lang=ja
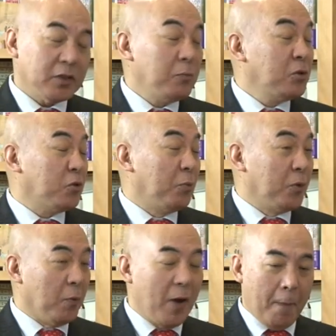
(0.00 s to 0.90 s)
はもう一つ思う
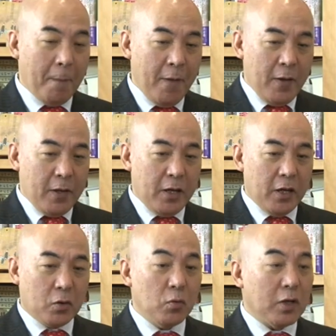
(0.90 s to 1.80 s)
のは、
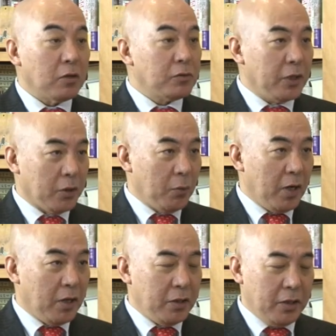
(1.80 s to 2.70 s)
えー、今回の選挙
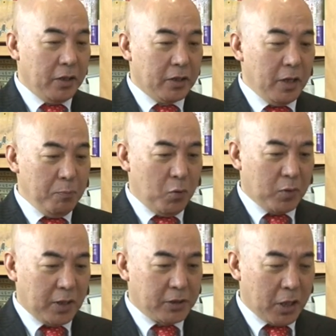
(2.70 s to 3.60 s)
は、えー、憲法
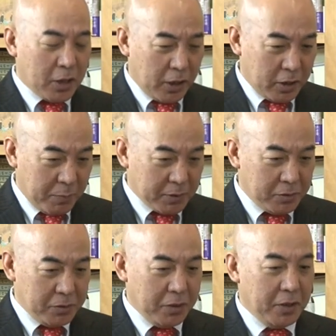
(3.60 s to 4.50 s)
改正がかかってま
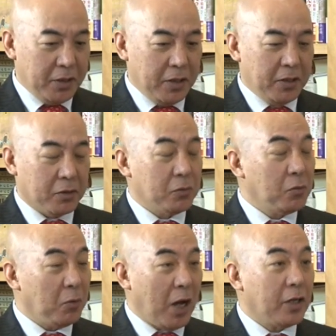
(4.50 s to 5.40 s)
す、えー、えー、
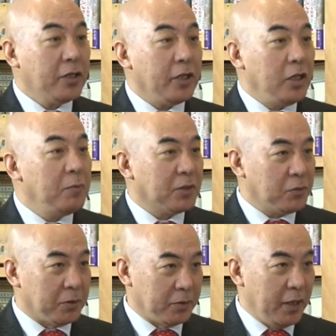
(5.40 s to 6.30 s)
とはっきり言います
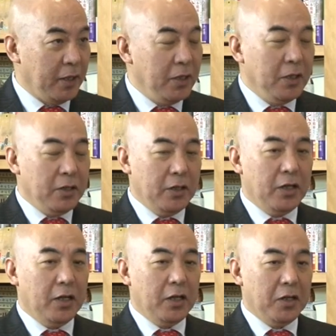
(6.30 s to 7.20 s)
とですね、はい、
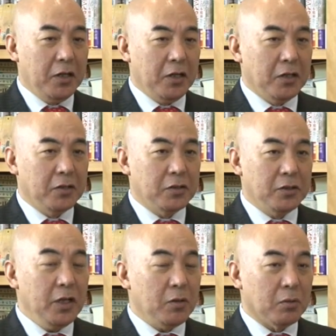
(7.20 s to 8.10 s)
えー、
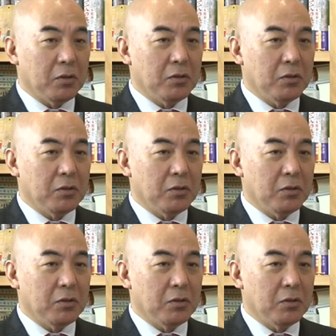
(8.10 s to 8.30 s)
選挙